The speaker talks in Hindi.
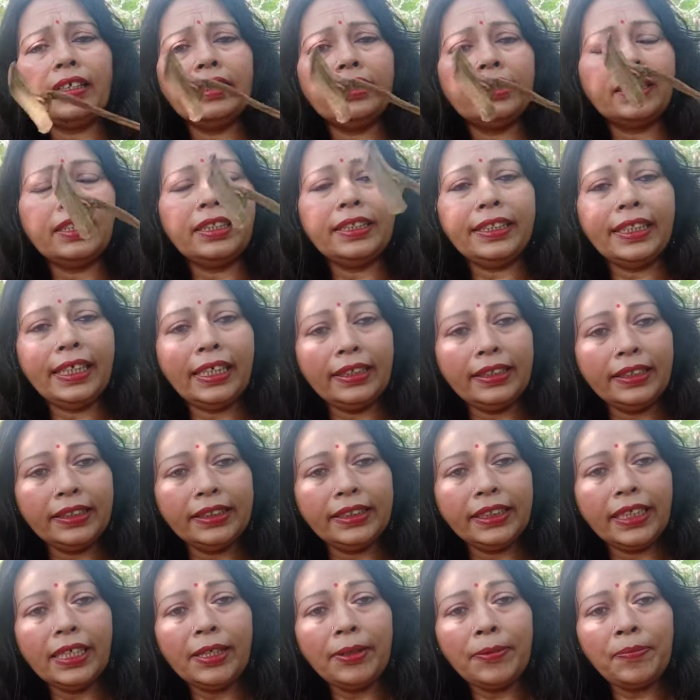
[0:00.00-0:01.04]
डंठल दे
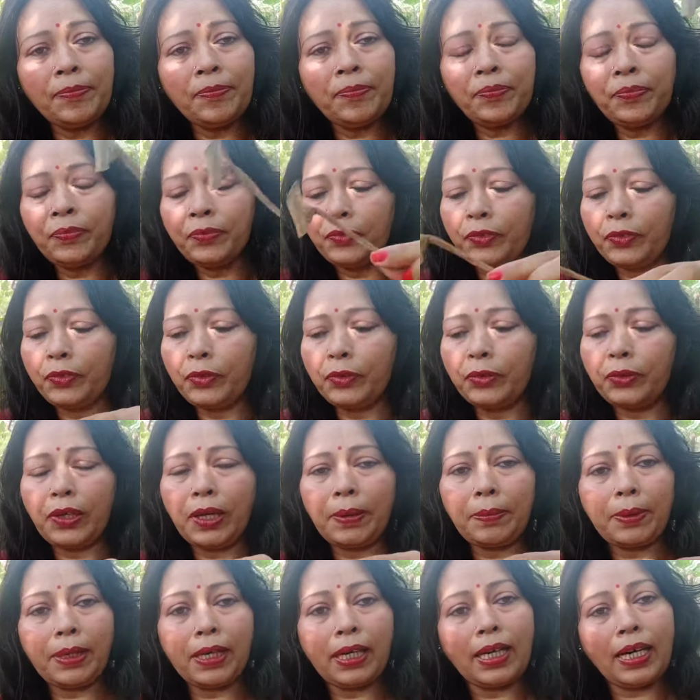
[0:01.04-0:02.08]
दीजिए तो
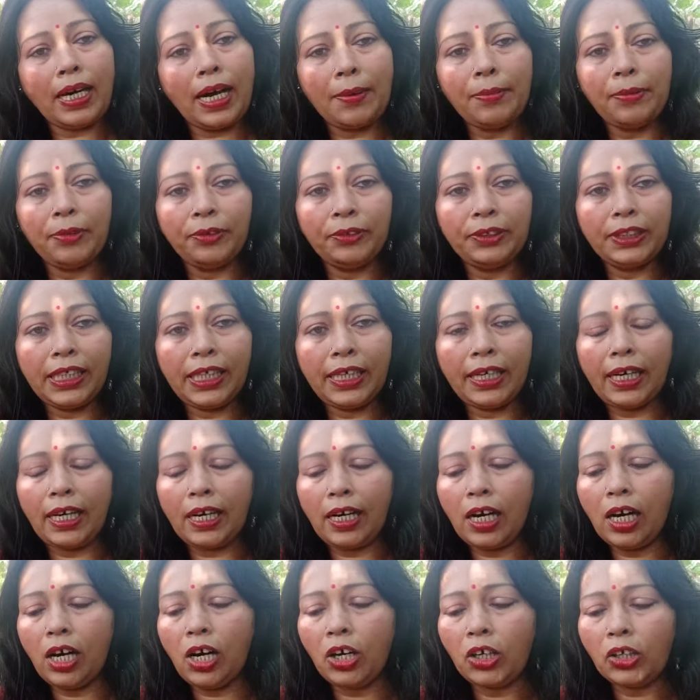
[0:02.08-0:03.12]
आपका काम हो
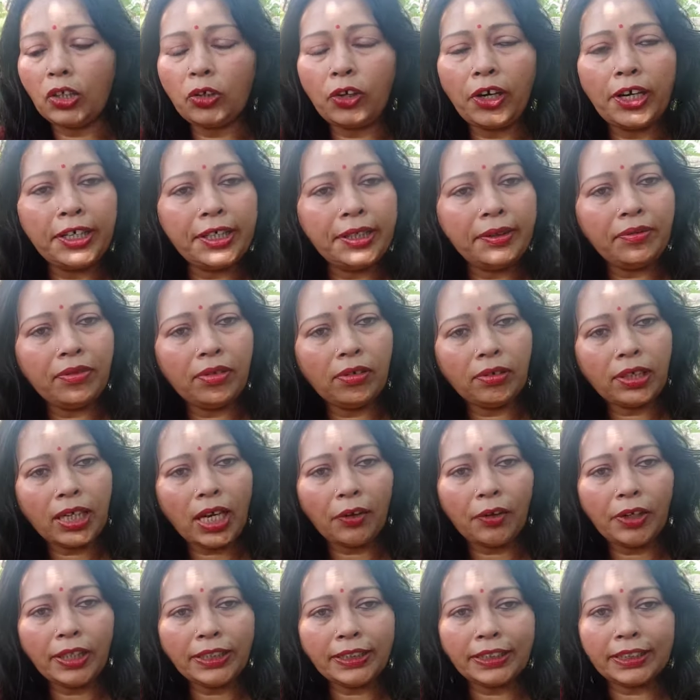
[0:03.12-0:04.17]
जाएगा और ट्वेंटी फोर
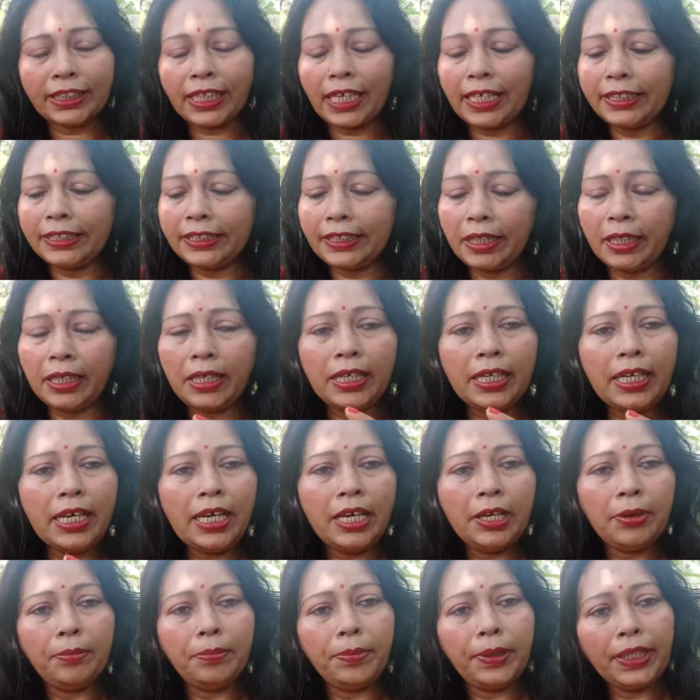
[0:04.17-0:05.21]
आवर्स ऐसे
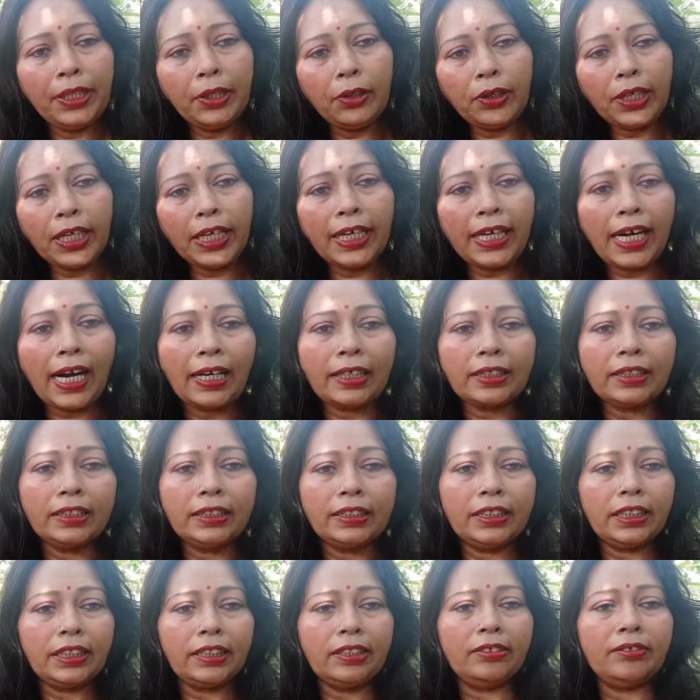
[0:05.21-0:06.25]
भिगो के रख
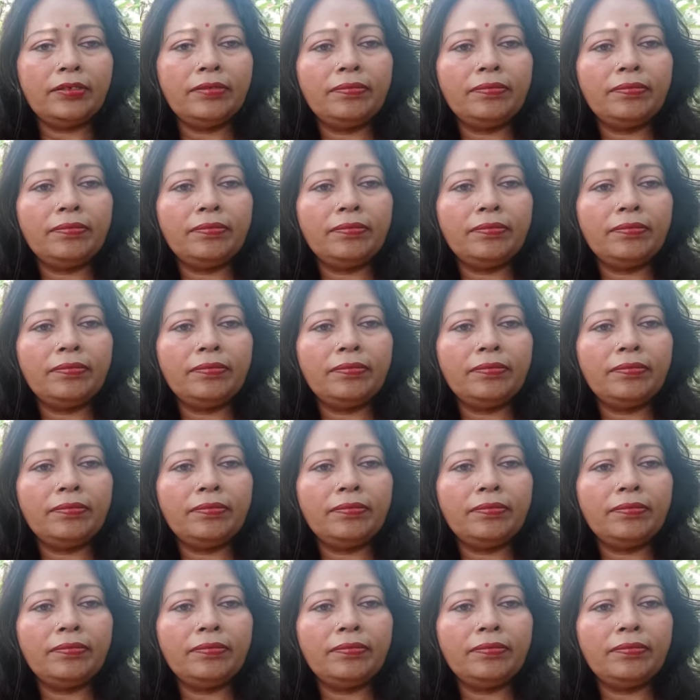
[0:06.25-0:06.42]
दीजिए